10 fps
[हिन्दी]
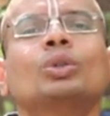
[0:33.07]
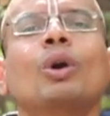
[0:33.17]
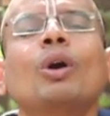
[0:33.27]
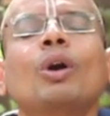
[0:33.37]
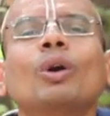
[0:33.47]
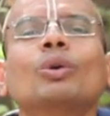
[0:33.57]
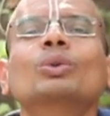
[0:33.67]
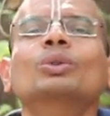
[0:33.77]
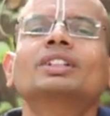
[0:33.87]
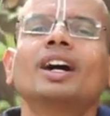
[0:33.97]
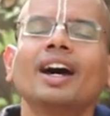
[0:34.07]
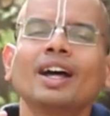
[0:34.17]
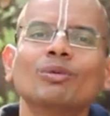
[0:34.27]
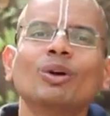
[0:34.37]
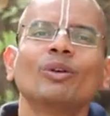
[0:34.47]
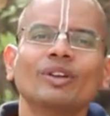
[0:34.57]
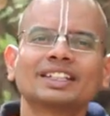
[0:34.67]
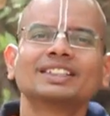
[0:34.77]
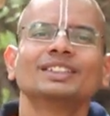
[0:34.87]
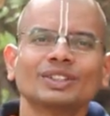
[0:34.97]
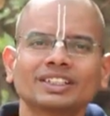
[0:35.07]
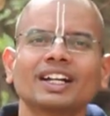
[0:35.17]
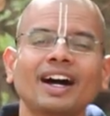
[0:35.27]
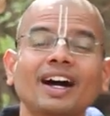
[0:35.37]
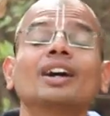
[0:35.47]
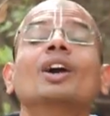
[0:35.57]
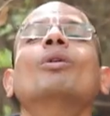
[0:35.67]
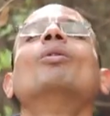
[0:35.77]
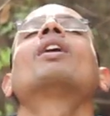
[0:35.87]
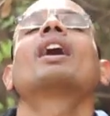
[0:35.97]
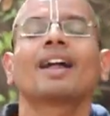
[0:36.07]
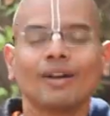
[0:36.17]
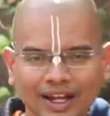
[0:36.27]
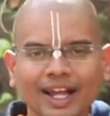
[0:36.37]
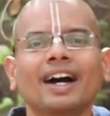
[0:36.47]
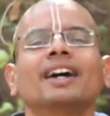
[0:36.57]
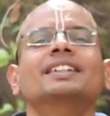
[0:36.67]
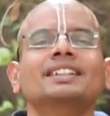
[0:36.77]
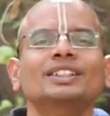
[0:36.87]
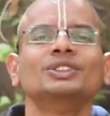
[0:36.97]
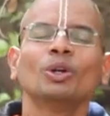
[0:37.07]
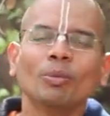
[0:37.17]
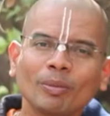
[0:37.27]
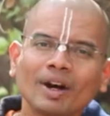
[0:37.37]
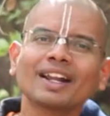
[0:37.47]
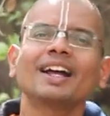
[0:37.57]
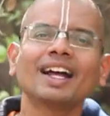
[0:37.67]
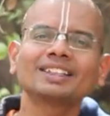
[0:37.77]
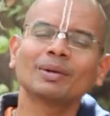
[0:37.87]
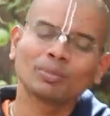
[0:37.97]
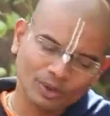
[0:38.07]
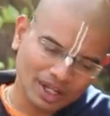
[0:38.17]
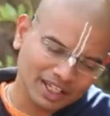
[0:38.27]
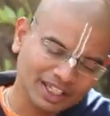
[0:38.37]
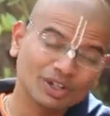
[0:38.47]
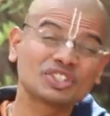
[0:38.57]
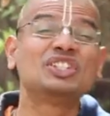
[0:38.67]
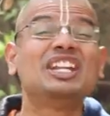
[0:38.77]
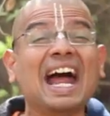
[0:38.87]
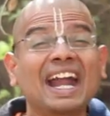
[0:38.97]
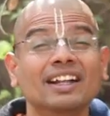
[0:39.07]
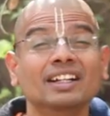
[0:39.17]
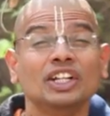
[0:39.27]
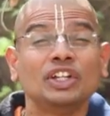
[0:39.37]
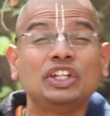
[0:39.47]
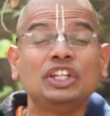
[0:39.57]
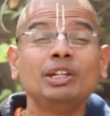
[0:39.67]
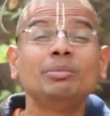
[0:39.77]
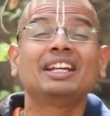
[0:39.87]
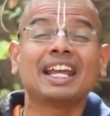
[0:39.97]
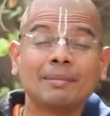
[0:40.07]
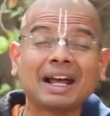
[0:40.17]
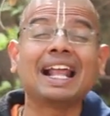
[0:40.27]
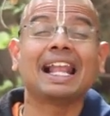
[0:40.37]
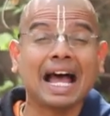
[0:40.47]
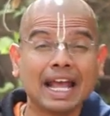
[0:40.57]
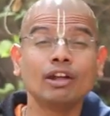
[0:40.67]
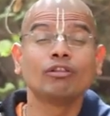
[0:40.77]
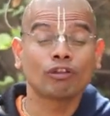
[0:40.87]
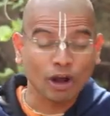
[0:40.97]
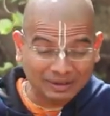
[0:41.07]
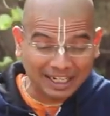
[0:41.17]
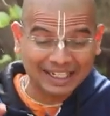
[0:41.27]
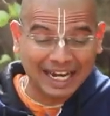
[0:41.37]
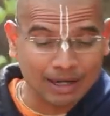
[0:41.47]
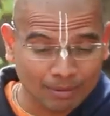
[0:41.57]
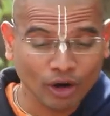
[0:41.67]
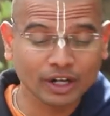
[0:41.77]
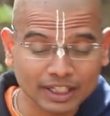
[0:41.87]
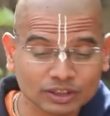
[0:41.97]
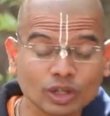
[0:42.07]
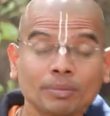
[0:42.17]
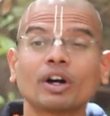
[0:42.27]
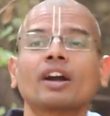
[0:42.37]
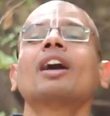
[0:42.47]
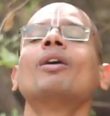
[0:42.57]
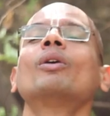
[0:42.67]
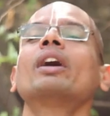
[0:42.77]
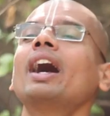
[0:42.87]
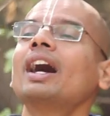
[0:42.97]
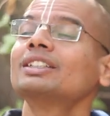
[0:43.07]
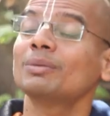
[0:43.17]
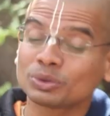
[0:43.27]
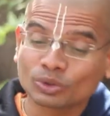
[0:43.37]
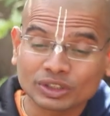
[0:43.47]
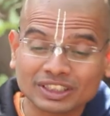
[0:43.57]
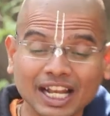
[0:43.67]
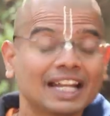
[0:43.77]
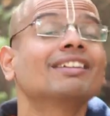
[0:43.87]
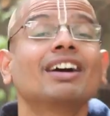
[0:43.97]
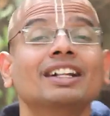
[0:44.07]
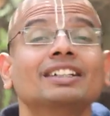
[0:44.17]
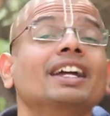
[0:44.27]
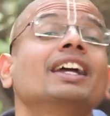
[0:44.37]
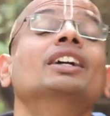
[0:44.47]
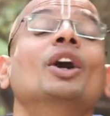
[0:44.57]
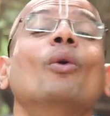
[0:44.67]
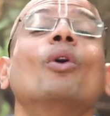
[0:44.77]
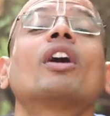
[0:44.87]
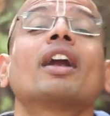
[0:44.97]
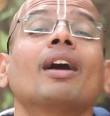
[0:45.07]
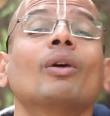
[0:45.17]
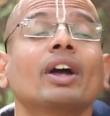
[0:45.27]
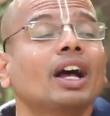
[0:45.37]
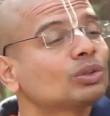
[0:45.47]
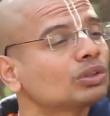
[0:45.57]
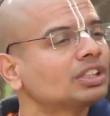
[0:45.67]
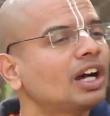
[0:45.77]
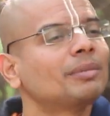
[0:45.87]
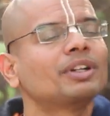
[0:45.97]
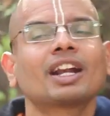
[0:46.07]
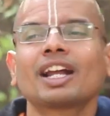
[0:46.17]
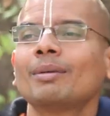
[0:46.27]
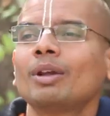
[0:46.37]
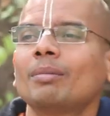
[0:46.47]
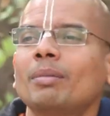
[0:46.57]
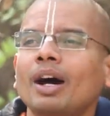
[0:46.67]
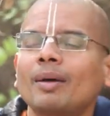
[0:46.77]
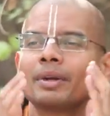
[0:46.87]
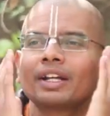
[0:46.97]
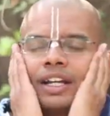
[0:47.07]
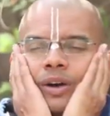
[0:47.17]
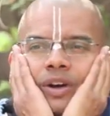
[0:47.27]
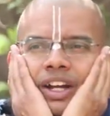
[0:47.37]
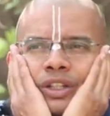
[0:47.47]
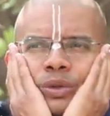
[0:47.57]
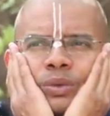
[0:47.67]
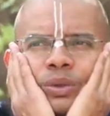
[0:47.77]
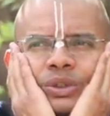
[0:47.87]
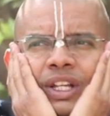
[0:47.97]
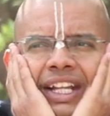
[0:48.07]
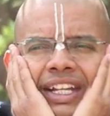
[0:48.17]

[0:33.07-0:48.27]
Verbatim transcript: तो उधर वो व्यक्ति जो था वो खड़ा हो गया जो मर गया था पूरा ही वॉज डेड ही बिकेम अलाइव फ्रॉम द डेड बॉडी जब खड़ा हो गया जब उसको जलाने वाले थे वो खड़ा हो गया तो सब डर गए बोले बाप रे क्या हो गया ये तो भूत तो